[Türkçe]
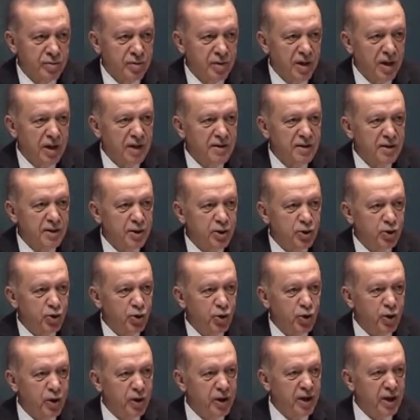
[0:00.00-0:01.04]
Eski
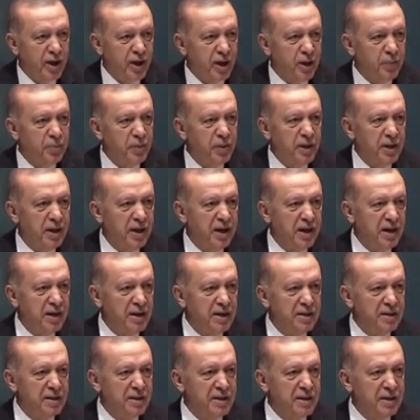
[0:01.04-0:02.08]
Türkiye ipiyle
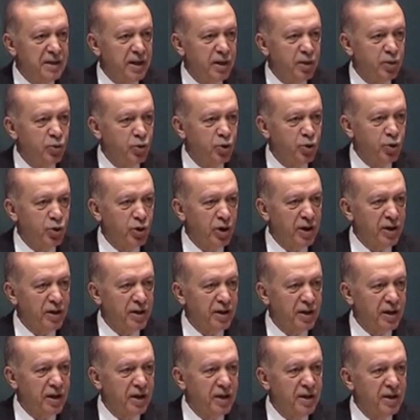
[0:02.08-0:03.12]
indikleri kuyudan
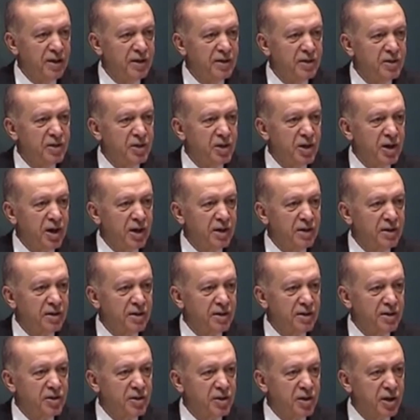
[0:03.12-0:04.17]
da
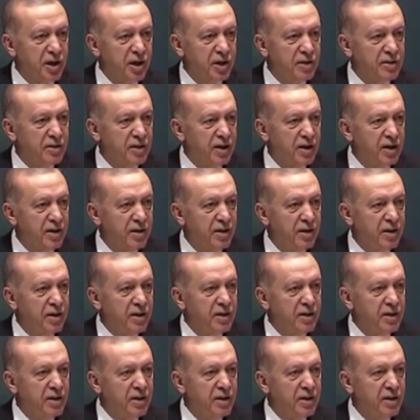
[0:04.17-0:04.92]
çıkarta çıkarta